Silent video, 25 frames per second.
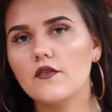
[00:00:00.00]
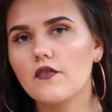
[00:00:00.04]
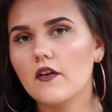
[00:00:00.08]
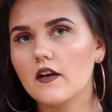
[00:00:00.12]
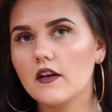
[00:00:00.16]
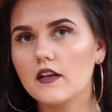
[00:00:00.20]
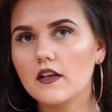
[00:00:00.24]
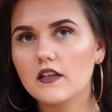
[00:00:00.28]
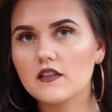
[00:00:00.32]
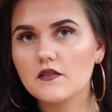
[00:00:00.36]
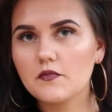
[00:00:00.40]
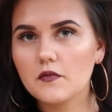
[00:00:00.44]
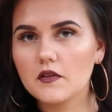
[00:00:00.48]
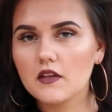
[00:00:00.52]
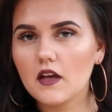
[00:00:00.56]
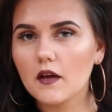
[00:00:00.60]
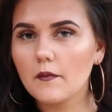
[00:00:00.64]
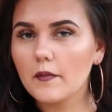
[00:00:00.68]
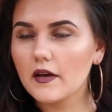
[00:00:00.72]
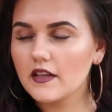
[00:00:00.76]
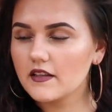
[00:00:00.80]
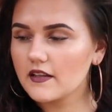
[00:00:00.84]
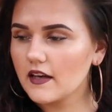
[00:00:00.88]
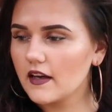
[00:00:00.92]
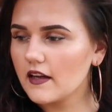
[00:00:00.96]
fange jetzt mit
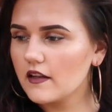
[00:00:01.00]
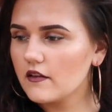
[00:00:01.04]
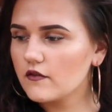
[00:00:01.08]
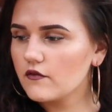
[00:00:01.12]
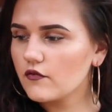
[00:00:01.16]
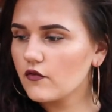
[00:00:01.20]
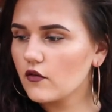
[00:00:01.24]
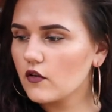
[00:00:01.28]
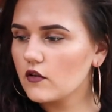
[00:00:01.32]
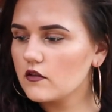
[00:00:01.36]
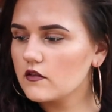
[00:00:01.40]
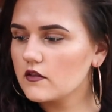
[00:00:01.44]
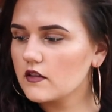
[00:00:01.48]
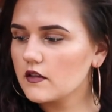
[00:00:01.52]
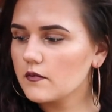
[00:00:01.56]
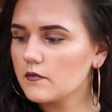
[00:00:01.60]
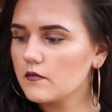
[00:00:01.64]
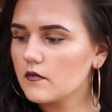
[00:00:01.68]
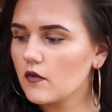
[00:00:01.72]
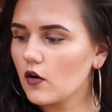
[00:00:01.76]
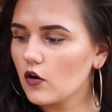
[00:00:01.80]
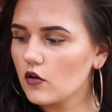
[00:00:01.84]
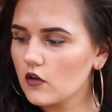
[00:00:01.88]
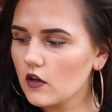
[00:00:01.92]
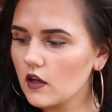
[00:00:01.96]
ein paar Teilen von
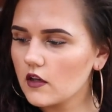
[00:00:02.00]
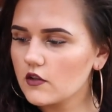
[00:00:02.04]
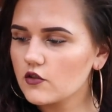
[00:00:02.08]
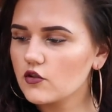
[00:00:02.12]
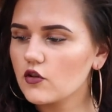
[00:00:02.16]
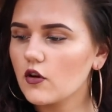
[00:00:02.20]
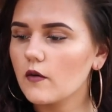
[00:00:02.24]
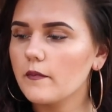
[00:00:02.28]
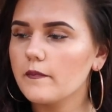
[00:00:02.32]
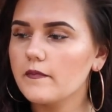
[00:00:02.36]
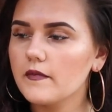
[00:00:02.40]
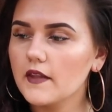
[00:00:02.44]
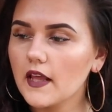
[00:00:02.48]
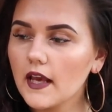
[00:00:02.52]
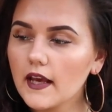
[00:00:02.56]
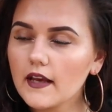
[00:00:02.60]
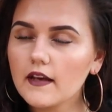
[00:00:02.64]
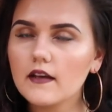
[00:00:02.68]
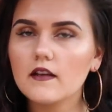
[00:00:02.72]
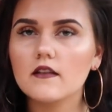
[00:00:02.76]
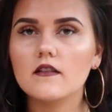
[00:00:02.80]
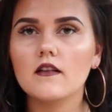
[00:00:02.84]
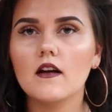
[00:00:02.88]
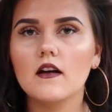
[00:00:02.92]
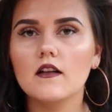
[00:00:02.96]
dem Online-Shop
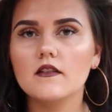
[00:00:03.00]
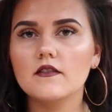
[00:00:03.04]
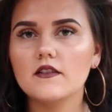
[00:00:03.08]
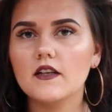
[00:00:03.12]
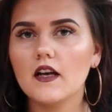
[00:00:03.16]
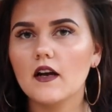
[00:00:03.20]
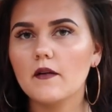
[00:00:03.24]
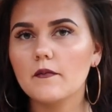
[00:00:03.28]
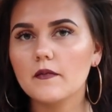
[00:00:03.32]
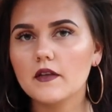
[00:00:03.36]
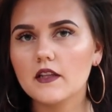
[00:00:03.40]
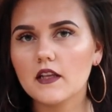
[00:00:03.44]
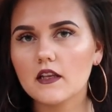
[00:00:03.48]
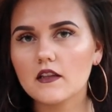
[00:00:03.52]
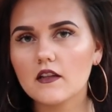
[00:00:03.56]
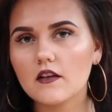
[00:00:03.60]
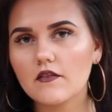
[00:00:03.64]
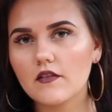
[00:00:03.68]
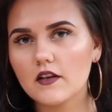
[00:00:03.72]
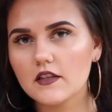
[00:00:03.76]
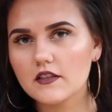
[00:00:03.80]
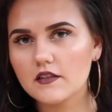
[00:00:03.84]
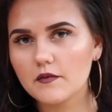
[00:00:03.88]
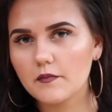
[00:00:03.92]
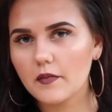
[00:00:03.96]
Naked an. Die haben mir
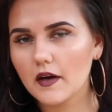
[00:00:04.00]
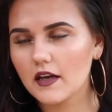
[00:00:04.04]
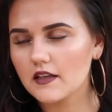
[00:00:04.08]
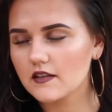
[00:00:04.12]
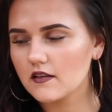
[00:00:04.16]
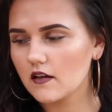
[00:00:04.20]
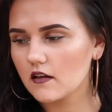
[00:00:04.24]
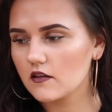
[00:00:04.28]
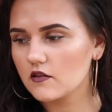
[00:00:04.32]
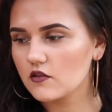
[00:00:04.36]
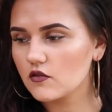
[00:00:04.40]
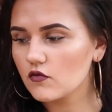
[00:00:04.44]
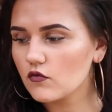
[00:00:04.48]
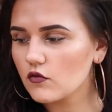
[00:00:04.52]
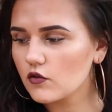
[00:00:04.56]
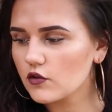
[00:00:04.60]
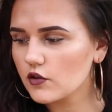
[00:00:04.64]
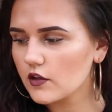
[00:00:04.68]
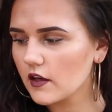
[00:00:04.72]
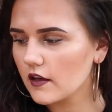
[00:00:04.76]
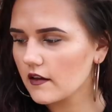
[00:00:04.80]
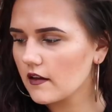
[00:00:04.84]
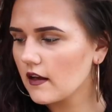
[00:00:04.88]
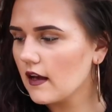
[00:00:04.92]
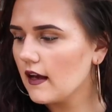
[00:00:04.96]
netterweise ein paar Sachen
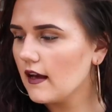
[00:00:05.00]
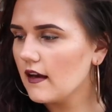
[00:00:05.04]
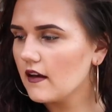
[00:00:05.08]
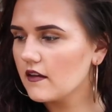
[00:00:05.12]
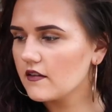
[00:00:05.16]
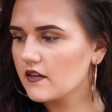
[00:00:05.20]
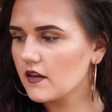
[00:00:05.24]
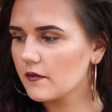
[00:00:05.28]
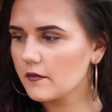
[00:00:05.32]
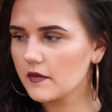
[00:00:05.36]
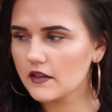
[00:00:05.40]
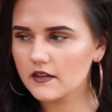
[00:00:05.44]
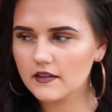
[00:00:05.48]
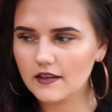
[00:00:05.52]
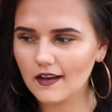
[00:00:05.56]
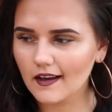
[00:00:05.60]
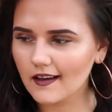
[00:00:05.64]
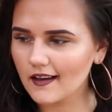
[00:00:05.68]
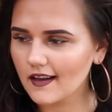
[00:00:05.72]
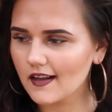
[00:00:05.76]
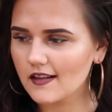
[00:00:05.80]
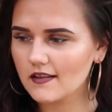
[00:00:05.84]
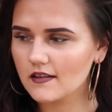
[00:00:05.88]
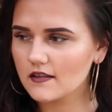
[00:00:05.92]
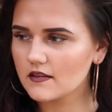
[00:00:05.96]
zugeschickt. Die haben jetzt
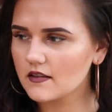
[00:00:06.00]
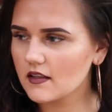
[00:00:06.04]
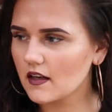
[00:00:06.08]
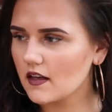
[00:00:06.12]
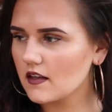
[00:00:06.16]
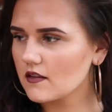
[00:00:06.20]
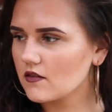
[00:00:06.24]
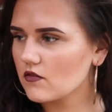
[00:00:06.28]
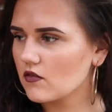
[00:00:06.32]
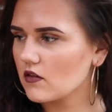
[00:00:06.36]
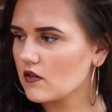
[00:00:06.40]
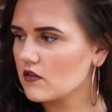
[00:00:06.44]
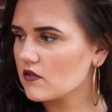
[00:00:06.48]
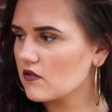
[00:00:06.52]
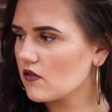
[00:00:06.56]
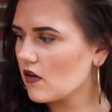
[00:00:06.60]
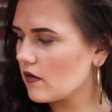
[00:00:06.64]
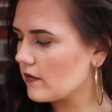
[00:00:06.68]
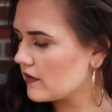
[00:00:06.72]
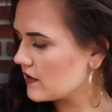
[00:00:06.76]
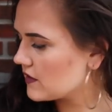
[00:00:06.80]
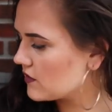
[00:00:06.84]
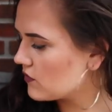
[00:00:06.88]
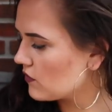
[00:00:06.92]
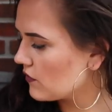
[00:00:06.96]
kein Geld gezahlt oder so,
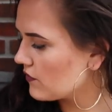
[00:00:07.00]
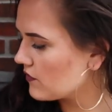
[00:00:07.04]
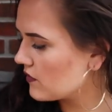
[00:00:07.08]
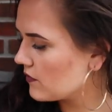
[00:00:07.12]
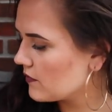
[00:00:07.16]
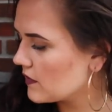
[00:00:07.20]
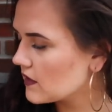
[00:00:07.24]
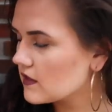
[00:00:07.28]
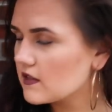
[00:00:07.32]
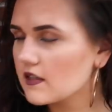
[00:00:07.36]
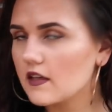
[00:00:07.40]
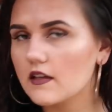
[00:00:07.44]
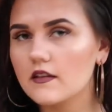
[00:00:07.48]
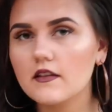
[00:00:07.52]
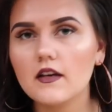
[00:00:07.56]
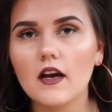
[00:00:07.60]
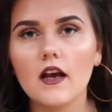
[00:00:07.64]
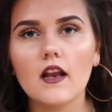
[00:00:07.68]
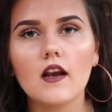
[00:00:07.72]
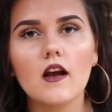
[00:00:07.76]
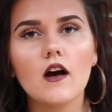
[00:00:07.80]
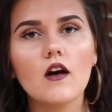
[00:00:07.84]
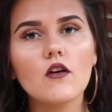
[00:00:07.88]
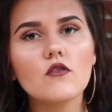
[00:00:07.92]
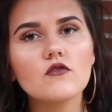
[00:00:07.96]
aber ich durfte mir 10
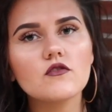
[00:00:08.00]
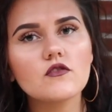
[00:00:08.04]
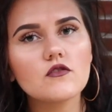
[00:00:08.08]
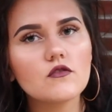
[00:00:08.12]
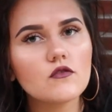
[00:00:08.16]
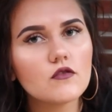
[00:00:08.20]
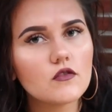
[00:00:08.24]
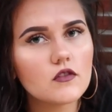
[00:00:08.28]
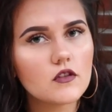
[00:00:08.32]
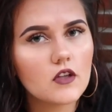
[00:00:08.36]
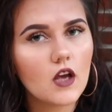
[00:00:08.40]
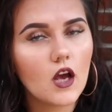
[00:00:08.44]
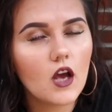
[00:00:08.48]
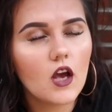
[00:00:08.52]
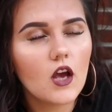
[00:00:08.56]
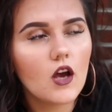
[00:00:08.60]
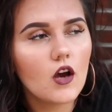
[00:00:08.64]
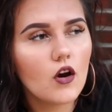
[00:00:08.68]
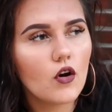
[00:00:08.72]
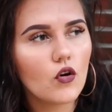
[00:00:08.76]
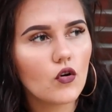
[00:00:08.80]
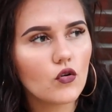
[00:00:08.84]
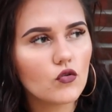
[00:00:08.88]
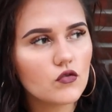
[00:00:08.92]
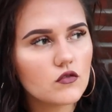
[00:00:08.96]
Teile aussuchen.
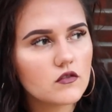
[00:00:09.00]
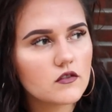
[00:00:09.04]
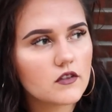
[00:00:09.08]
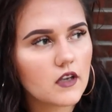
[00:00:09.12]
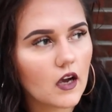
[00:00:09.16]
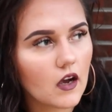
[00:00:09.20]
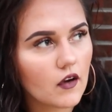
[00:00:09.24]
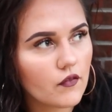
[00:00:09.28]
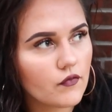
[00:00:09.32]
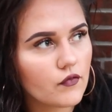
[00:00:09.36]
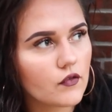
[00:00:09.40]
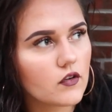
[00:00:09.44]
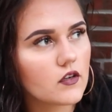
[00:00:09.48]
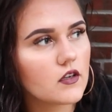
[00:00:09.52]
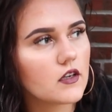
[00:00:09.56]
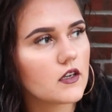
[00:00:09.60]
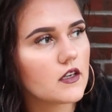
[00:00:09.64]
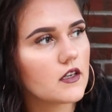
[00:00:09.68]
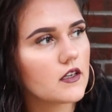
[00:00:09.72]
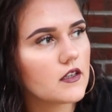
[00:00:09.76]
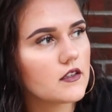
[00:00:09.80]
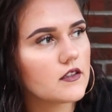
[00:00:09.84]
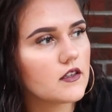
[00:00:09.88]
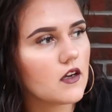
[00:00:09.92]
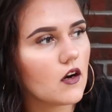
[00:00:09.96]
Und dafür
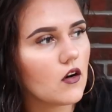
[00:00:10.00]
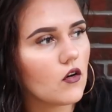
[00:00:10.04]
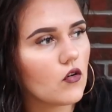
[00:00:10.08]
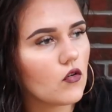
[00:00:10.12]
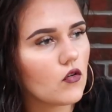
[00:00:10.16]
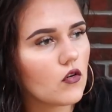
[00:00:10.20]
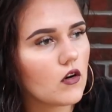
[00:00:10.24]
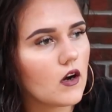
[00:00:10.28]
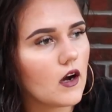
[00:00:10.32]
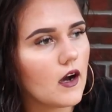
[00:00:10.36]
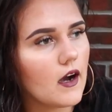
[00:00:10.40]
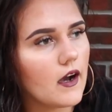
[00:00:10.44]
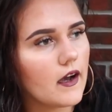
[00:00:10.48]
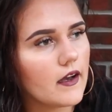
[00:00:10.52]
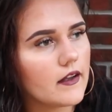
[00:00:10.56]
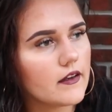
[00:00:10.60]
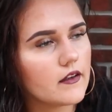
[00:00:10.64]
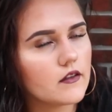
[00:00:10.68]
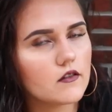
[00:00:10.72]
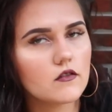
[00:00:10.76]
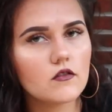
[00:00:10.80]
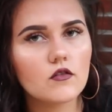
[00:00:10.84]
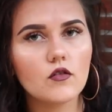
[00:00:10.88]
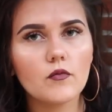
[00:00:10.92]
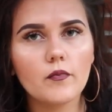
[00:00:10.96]
kriege ich auch
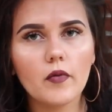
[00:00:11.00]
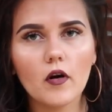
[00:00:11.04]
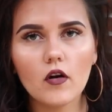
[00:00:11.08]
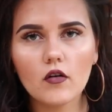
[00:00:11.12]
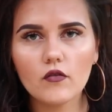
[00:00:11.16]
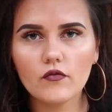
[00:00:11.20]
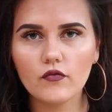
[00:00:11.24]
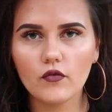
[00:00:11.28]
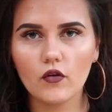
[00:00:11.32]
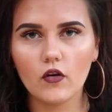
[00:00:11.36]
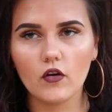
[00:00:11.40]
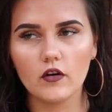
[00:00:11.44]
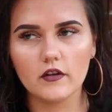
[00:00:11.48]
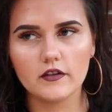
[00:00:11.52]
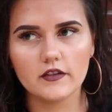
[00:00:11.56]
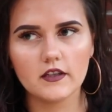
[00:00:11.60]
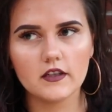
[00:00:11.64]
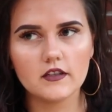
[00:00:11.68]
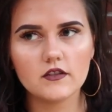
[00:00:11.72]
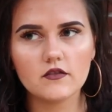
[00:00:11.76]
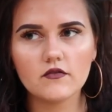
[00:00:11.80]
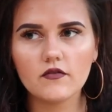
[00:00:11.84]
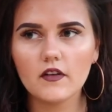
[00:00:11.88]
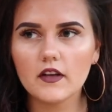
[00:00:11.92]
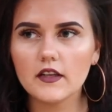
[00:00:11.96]
einen Coupon für euch.
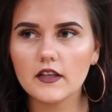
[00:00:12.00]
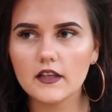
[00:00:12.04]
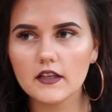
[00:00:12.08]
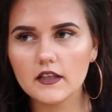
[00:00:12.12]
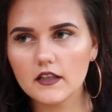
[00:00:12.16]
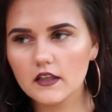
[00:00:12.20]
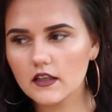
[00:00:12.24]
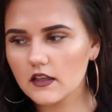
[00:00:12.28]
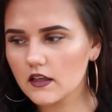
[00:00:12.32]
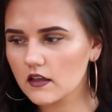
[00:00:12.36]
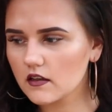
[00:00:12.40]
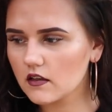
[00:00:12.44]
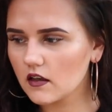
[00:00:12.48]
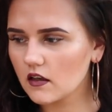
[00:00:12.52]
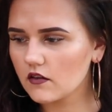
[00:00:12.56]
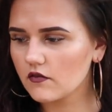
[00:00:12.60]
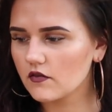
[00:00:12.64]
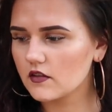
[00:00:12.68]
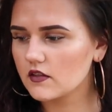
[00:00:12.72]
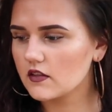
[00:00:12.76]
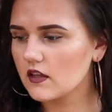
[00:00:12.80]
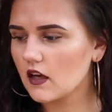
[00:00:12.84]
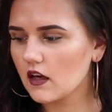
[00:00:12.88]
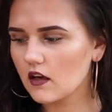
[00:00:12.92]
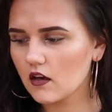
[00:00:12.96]
Also wenn ihr
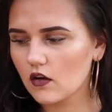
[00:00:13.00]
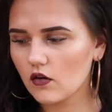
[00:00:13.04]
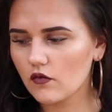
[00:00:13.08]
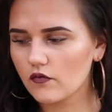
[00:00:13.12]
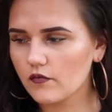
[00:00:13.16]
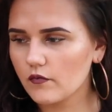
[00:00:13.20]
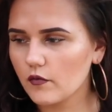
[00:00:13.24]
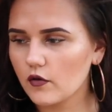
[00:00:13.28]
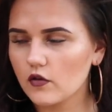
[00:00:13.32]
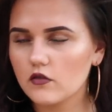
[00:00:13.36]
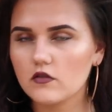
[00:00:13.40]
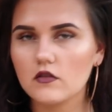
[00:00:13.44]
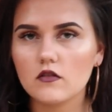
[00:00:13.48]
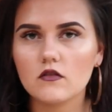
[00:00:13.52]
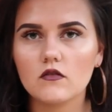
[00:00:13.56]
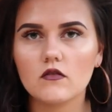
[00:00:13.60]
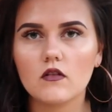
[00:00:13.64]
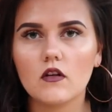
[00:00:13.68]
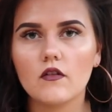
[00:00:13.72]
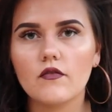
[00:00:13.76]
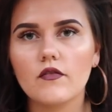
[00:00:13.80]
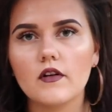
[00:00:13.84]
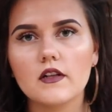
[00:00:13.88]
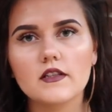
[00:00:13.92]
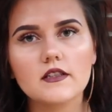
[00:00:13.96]
irgendetwas nachkaufen möchtet
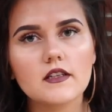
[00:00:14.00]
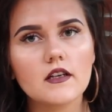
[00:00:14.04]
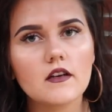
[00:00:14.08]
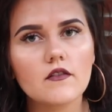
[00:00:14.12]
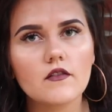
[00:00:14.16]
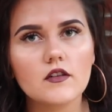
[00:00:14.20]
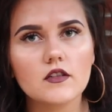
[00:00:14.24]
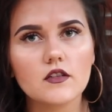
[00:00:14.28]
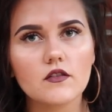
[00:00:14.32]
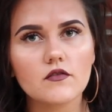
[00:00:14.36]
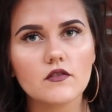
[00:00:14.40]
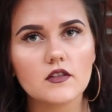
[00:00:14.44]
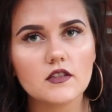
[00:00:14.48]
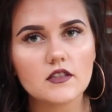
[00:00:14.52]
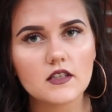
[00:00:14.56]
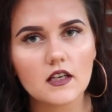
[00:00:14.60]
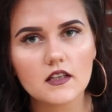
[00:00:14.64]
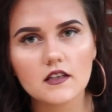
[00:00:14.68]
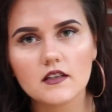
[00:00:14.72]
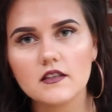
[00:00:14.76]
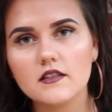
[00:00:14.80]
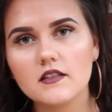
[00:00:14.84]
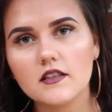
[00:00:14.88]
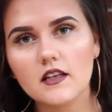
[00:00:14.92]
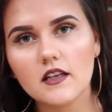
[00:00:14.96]
oder falls ihr irgendwas auf der
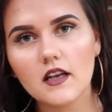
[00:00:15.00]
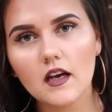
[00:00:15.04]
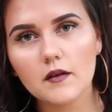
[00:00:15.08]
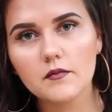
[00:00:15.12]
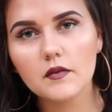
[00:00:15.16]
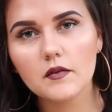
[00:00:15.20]
Seite gesehen